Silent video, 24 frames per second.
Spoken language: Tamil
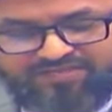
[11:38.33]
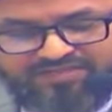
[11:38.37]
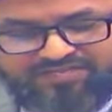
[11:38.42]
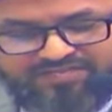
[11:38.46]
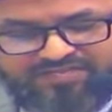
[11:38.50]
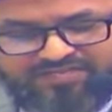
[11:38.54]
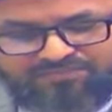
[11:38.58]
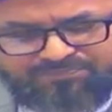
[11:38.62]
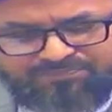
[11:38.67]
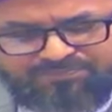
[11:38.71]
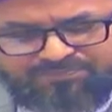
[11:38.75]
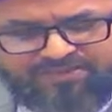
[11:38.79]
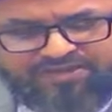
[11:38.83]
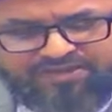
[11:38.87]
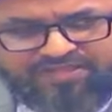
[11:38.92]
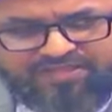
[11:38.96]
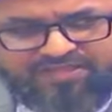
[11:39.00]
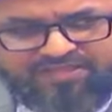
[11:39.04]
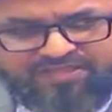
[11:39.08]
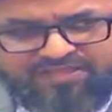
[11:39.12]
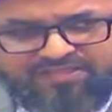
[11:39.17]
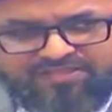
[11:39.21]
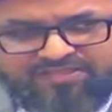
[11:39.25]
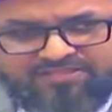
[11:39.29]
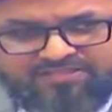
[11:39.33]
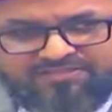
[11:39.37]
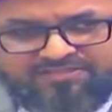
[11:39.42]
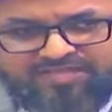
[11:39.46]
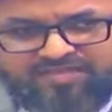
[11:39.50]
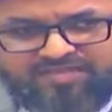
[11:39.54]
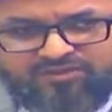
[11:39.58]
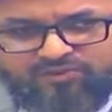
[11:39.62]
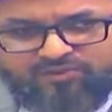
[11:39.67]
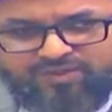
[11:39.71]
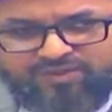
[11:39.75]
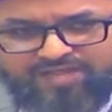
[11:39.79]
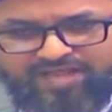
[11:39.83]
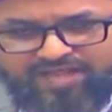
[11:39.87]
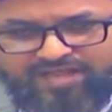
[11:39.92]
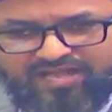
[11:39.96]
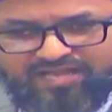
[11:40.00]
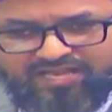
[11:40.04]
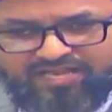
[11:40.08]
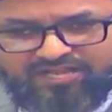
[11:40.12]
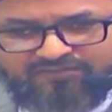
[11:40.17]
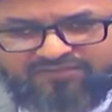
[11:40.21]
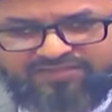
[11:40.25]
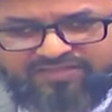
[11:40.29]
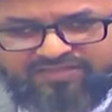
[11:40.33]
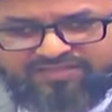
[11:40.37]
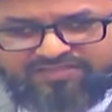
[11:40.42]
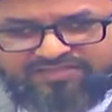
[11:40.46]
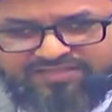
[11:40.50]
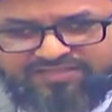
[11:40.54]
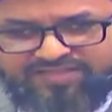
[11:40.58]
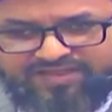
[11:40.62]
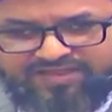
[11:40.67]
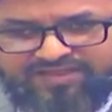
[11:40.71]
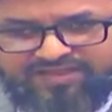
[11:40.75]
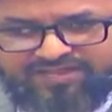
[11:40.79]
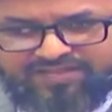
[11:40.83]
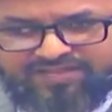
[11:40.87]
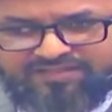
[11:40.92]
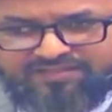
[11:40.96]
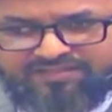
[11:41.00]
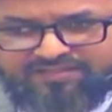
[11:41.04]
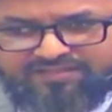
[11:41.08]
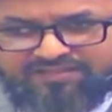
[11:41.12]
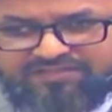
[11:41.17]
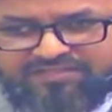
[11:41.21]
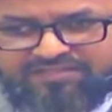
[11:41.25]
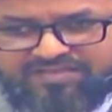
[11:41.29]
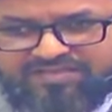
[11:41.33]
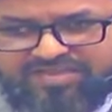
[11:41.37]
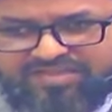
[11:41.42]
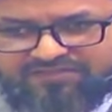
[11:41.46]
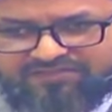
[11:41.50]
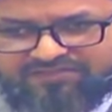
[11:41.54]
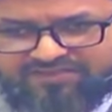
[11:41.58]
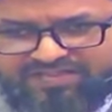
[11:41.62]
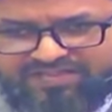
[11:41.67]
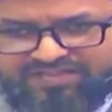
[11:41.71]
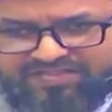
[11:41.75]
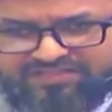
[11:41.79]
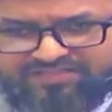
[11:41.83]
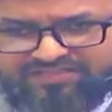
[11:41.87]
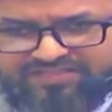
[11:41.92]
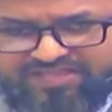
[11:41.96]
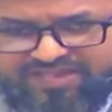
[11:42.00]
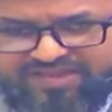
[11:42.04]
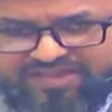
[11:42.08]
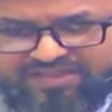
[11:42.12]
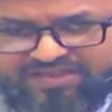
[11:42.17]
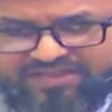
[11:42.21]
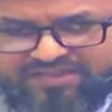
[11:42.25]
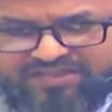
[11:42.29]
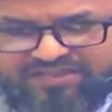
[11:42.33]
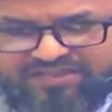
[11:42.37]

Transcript: இப்படி தன்னுடைய அறிவை தேடி இறைவனை தேடி